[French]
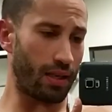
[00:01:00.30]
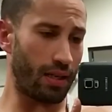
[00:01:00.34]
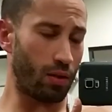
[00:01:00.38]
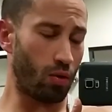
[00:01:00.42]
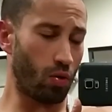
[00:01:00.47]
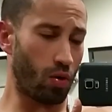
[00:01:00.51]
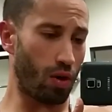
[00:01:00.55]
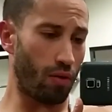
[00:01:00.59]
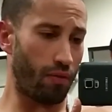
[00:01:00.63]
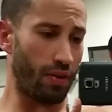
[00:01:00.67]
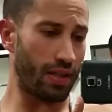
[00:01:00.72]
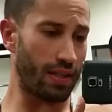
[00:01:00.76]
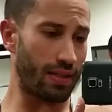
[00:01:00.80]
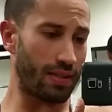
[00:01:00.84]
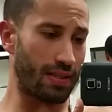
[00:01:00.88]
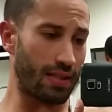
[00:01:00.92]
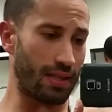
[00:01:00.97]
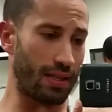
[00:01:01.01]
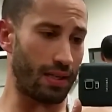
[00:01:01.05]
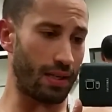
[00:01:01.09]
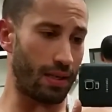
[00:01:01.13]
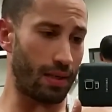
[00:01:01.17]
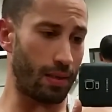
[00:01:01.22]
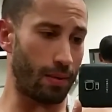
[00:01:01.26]
Et donc, en fait,
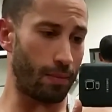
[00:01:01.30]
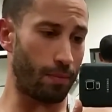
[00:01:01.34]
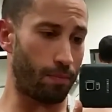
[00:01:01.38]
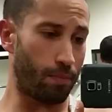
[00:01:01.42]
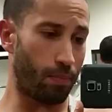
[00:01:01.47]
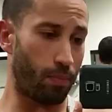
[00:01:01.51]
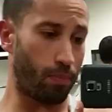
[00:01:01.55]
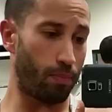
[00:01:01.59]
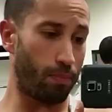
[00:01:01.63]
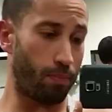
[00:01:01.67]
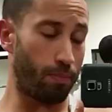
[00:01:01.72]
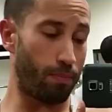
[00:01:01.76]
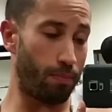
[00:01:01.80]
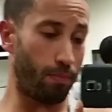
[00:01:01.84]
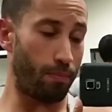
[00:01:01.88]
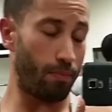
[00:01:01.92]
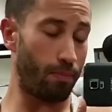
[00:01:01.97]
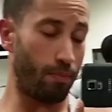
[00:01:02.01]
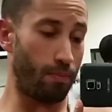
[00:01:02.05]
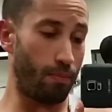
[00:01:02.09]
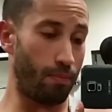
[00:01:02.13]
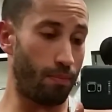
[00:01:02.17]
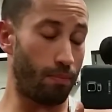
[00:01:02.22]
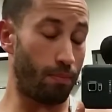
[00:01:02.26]
c'est
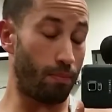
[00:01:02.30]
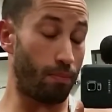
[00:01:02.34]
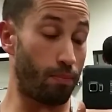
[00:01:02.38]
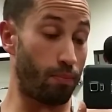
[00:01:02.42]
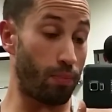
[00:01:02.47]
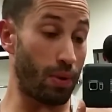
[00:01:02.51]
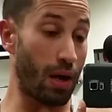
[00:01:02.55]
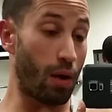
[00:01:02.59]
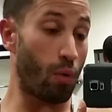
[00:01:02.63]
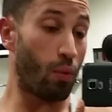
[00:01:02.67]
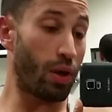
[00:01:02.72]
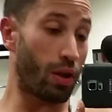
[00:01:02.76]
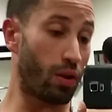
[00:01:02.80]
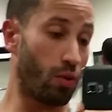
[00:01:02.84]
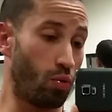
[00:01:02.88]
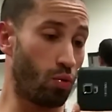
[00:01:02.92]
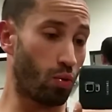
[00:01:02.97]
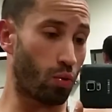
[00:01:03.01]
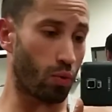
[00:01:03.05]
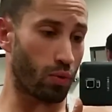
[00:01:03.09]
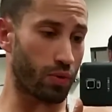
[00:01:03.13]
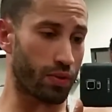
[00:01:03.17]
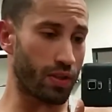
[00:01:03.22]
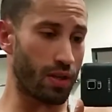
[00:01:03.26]
la whey que
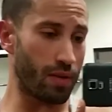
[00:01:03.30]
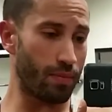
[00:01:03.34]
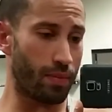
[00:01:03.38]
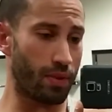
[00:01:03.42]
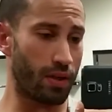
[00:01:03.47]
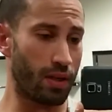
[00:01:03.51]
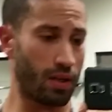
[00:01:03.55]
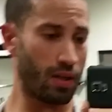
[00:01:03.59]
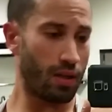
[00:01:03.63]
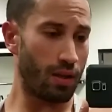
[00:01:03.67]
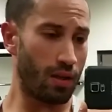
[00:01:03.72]
nous consommons.